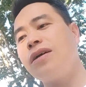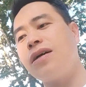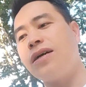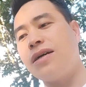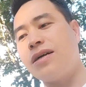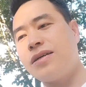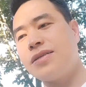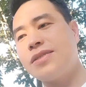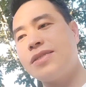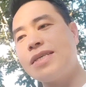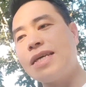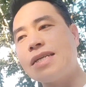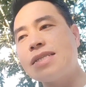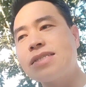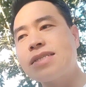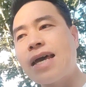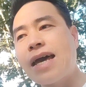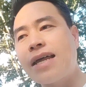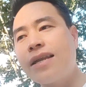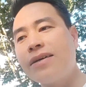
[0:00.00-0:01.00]
ờ, diễn
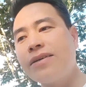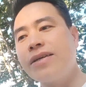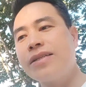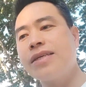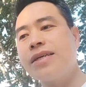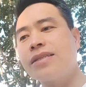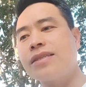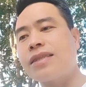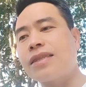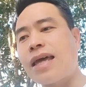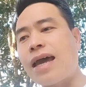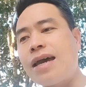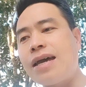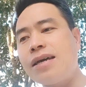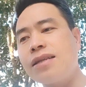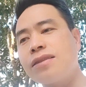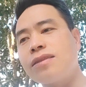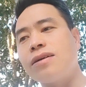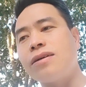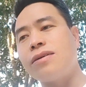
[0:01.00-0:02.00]
ra là hiện
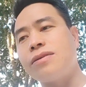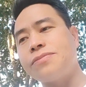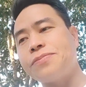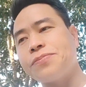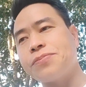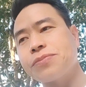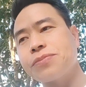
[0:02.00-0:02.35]
ta tỏ